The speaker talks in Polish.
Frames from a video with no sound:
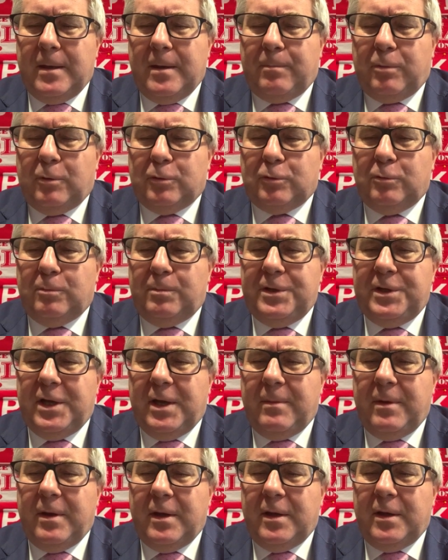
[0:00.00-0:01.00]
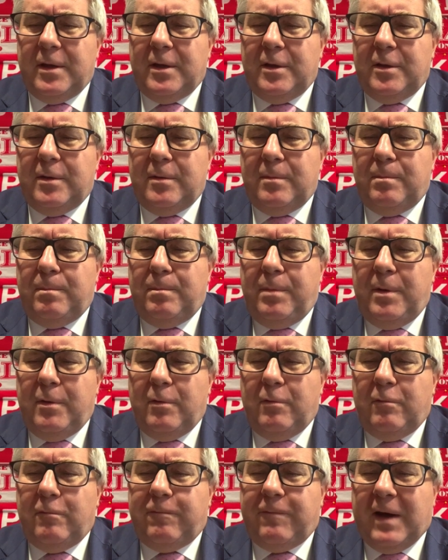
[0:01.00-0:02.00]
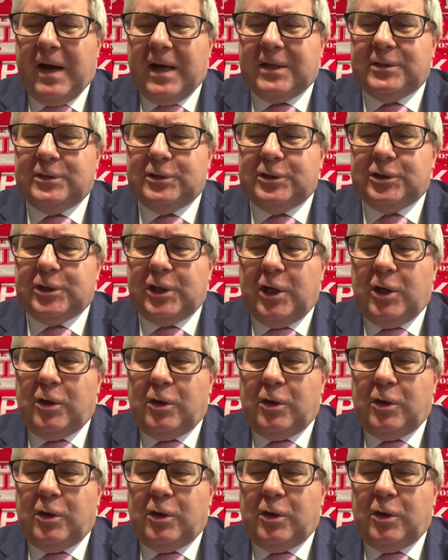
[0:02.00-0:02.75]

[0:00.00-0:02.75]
pod Lublinem, był fakt, że